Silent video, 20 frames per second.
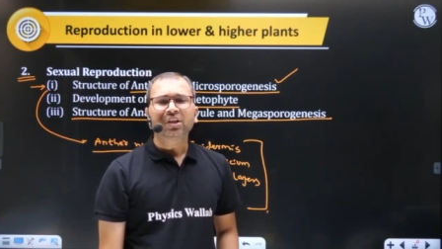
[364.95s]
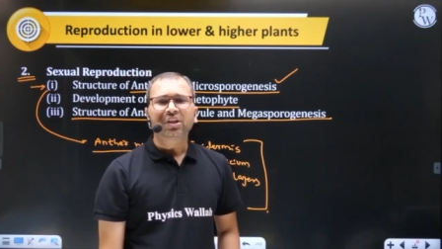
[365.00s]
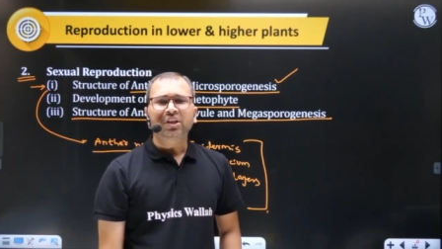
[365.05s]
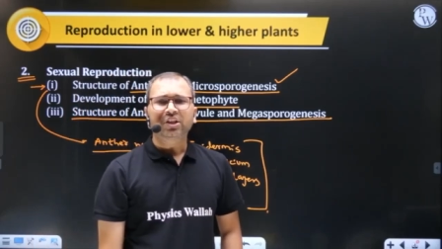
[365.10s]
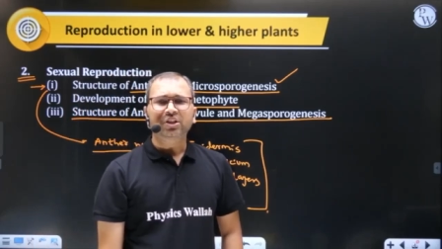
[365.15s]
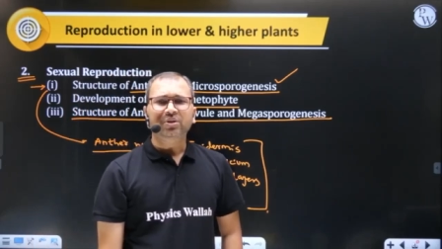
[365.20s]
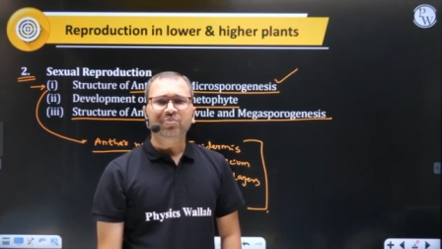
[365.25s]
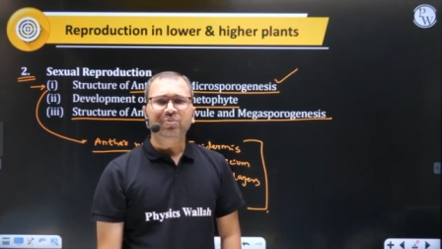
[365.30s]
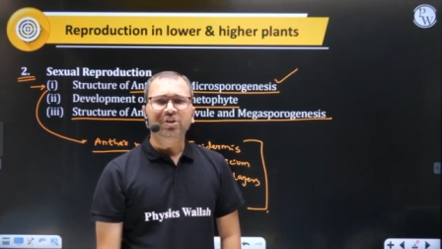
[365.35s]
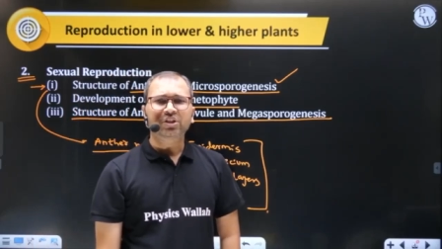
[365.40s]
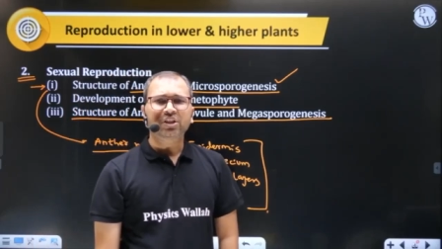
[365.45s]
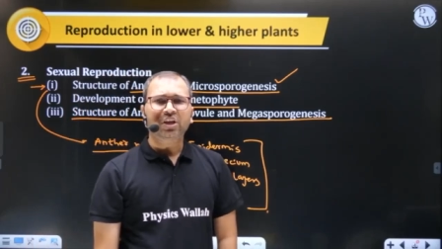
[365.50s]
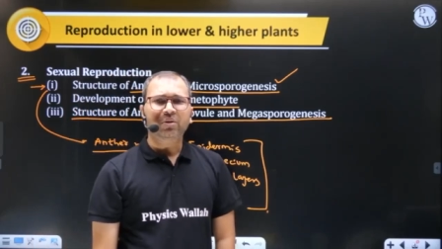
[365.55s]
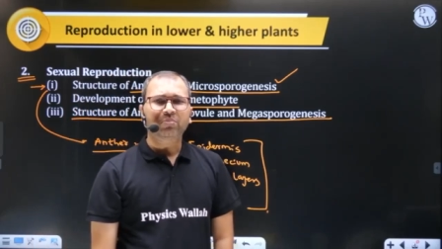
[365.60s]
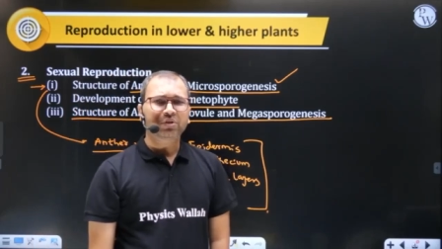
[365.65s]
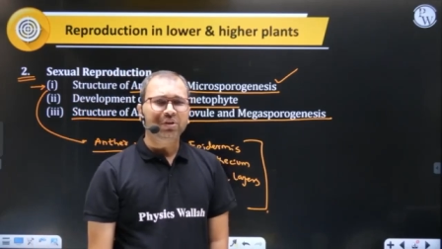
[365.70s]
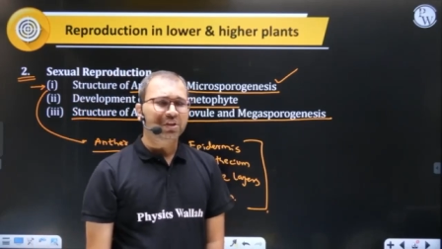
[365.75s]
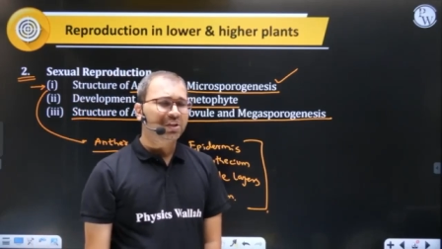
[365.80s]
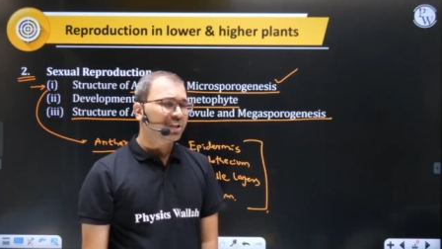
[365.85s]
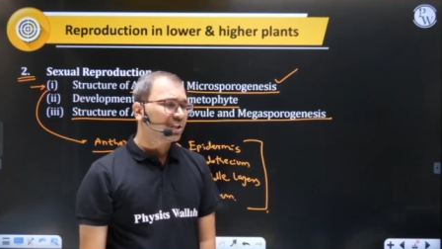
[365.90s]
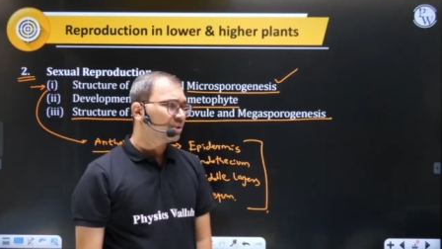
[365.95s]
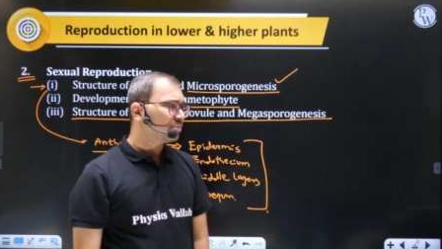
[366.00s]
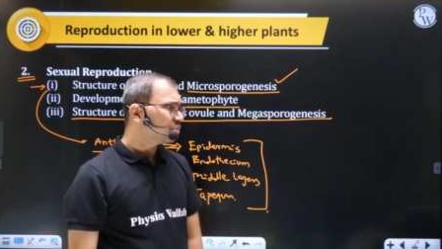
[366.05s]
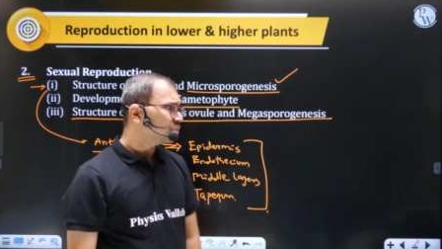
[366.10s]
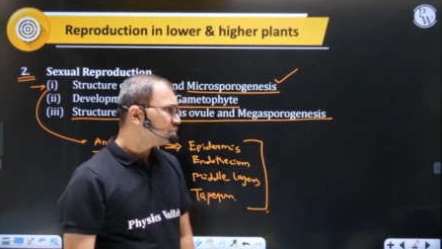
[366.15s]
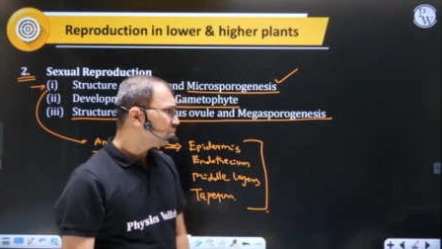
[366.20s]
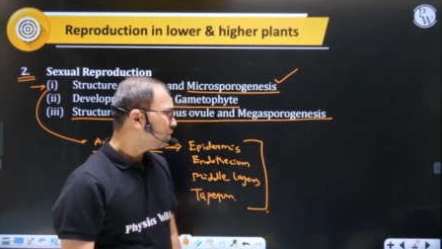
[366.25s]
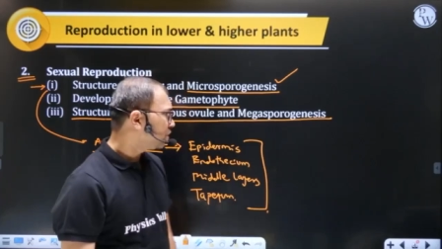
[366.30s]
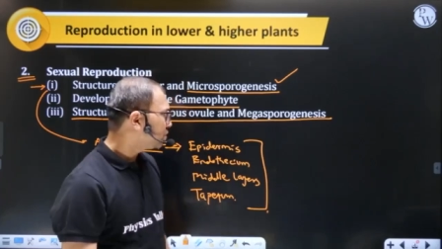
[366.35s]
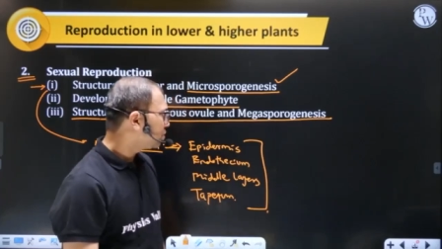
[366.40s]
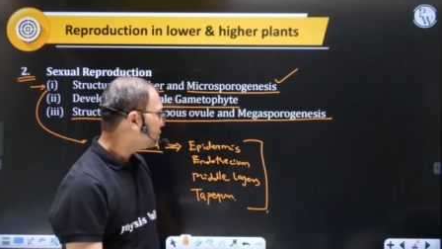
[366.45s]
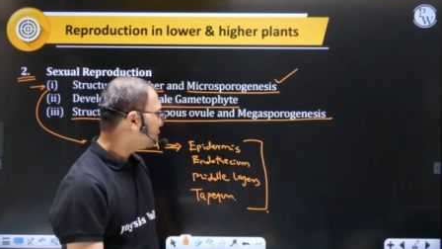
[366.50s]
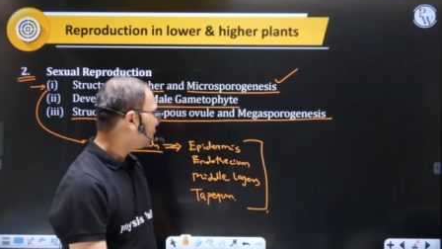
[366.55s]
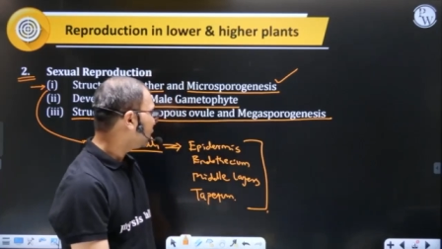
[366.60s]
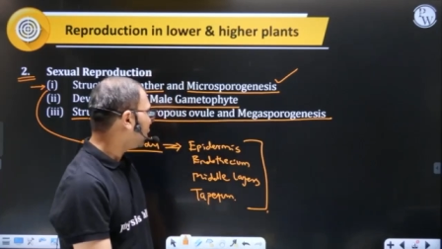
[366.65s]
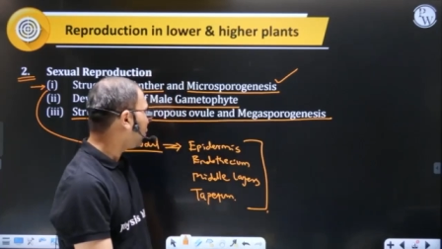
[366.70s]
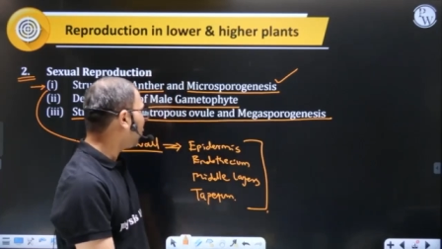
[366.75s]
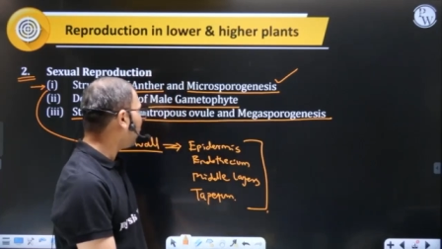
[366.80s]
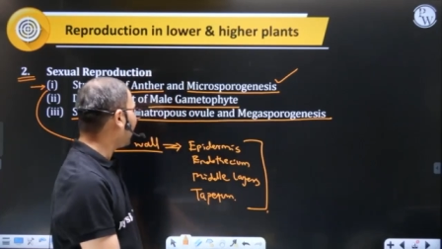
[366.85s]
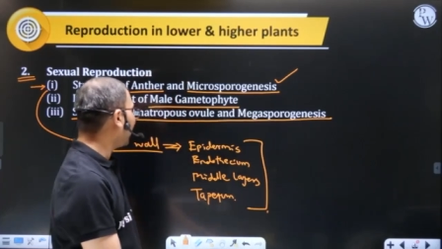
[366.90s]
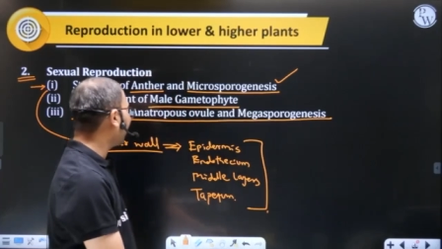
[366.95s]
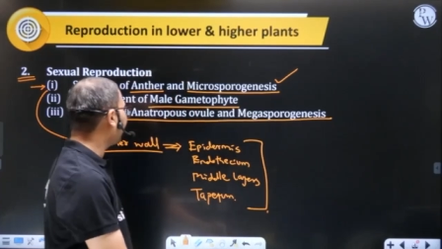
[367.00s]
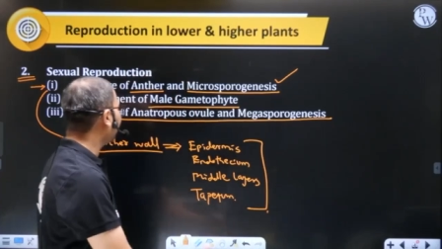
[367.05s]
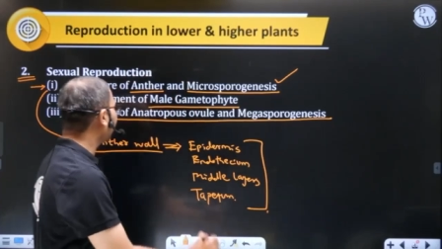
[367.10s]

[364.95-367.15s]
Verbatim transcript: इसमें से आपके टेक्स्ट बुक में जो दिया हुआ है